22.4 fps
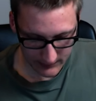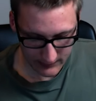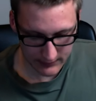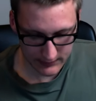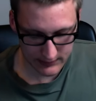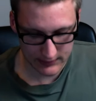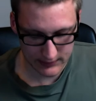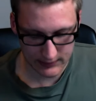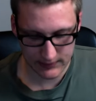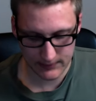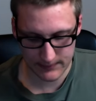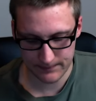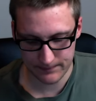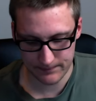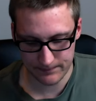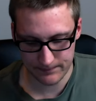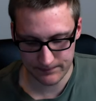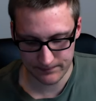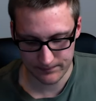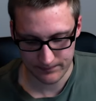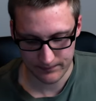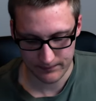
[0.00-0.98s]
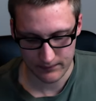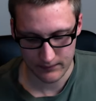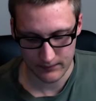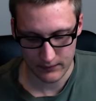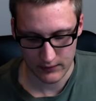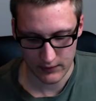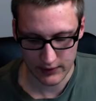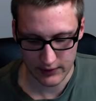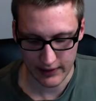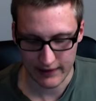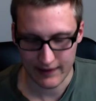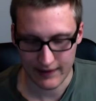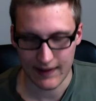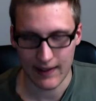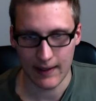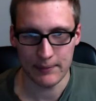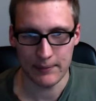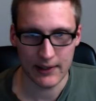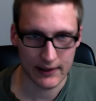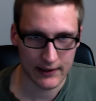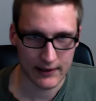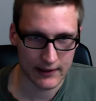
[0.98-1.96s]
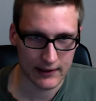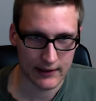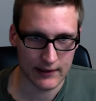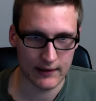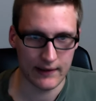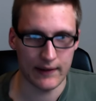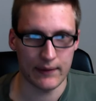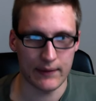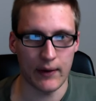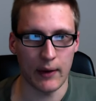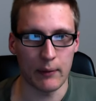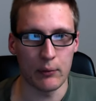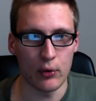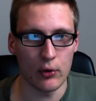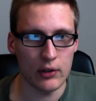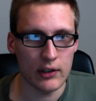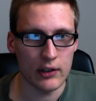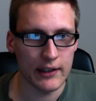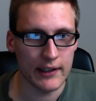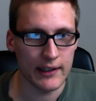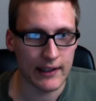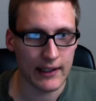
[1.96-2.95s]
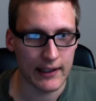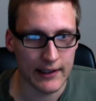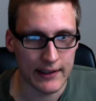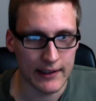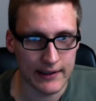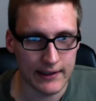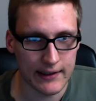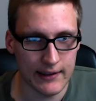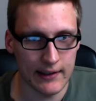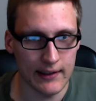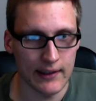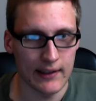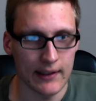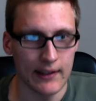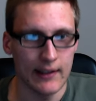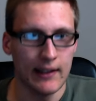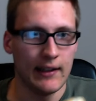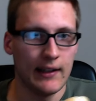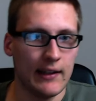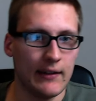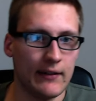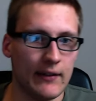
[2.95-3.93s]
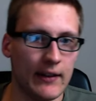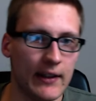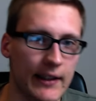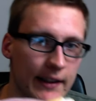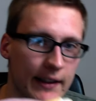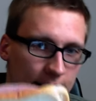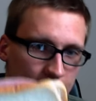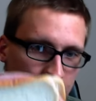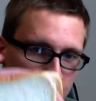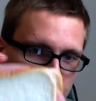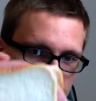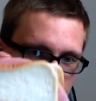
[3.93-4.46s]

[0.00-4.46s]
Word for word: Ähm, und jetzt habt ihr zwei Möglichkeiten, weil ihr seht